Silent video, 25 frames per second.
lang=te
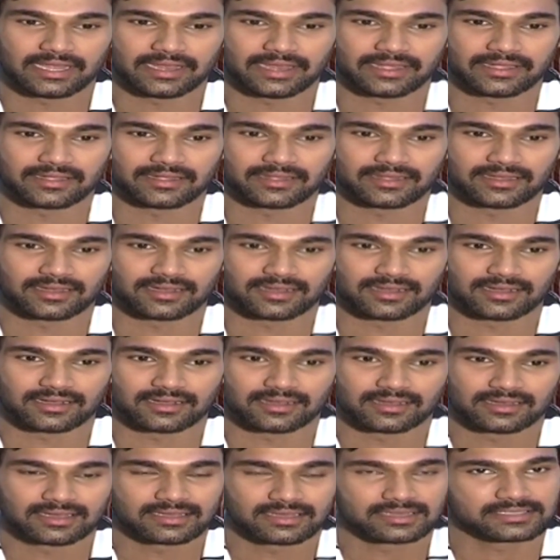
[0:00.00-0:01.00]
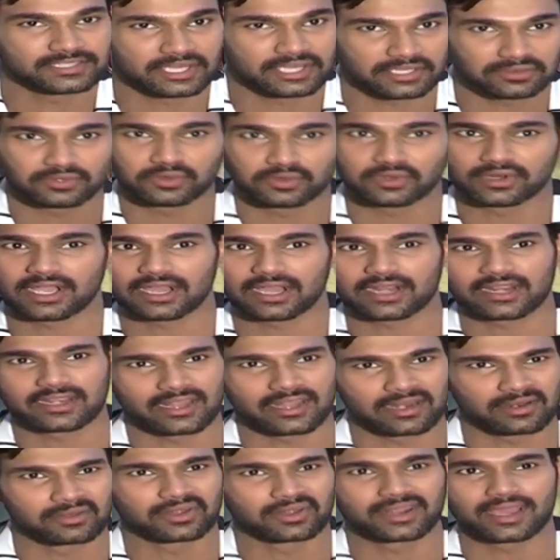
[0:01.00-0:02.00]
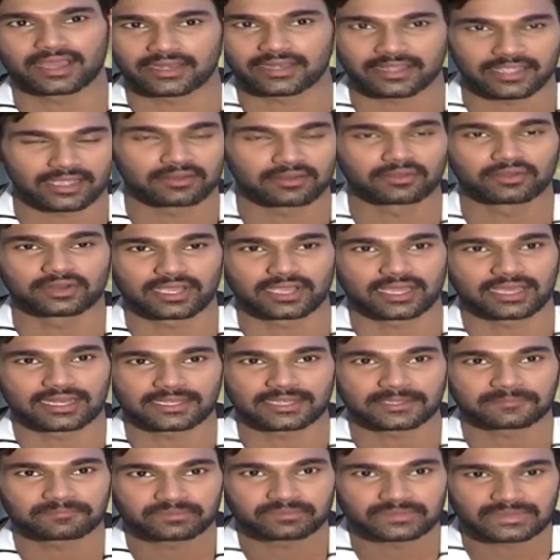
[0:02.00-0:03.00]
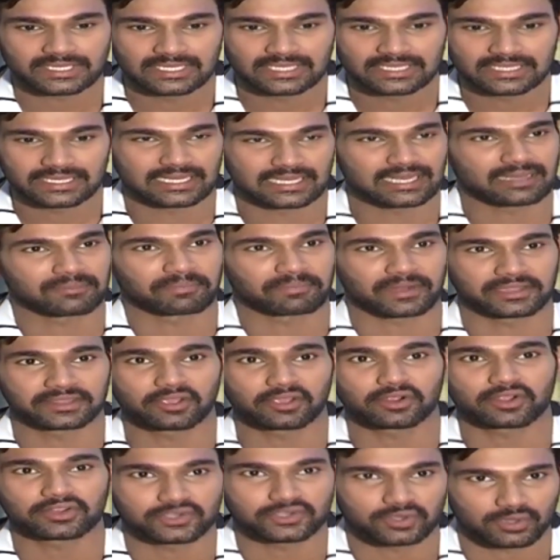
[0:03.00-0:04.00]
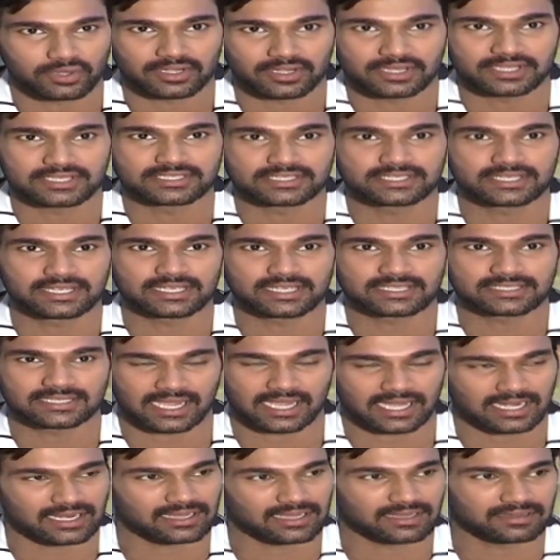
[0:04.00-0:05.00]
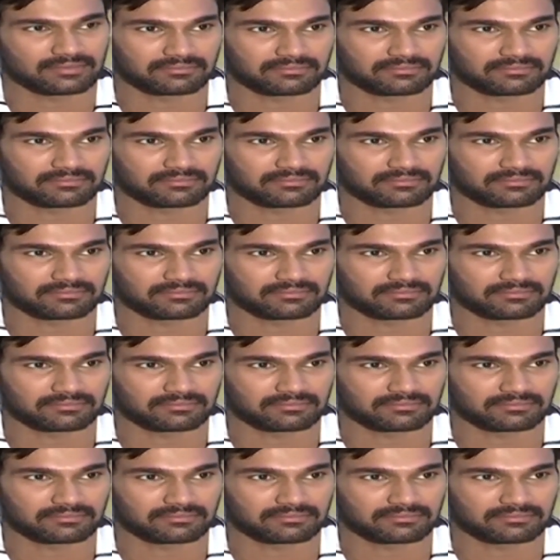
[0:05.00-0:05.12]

అండ్ చిత్తూరు కానీ నెల్లూరు కానీ ఏలూరు కానీ ఇలా ప్రతి ఒక్క చోటు నుంచి చాలా